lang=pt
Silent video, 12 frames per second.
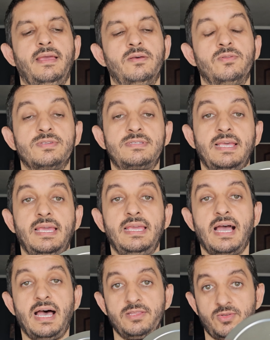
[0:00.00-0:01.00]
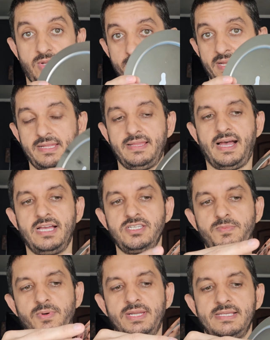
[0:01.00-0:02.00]
Eu não sei a
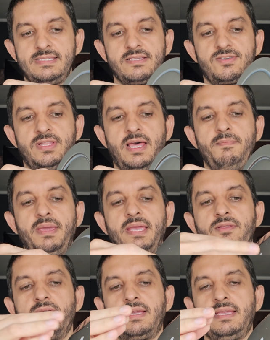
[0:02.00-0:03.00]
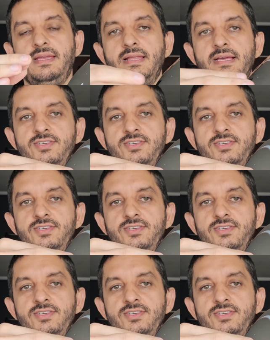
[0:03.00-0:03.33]
durabilidade por esse acionamento aqui, né,